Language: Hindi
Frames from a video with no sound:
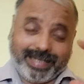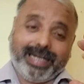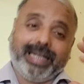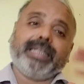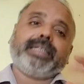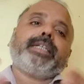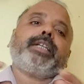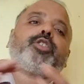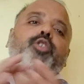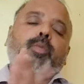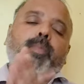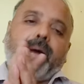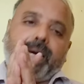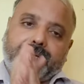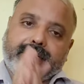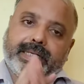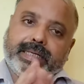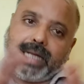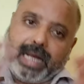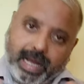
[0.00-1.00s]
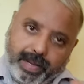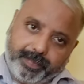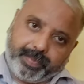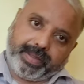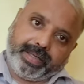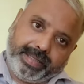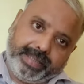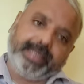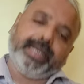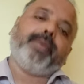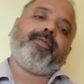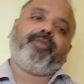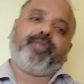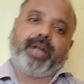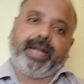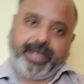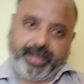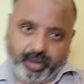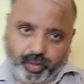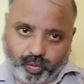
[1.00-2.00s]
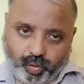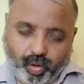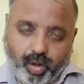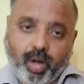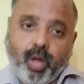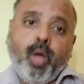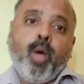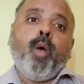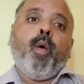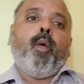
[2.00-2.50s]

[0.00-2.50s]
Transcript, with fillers: कल की जो मार्केट आप गई है फ्राइडे को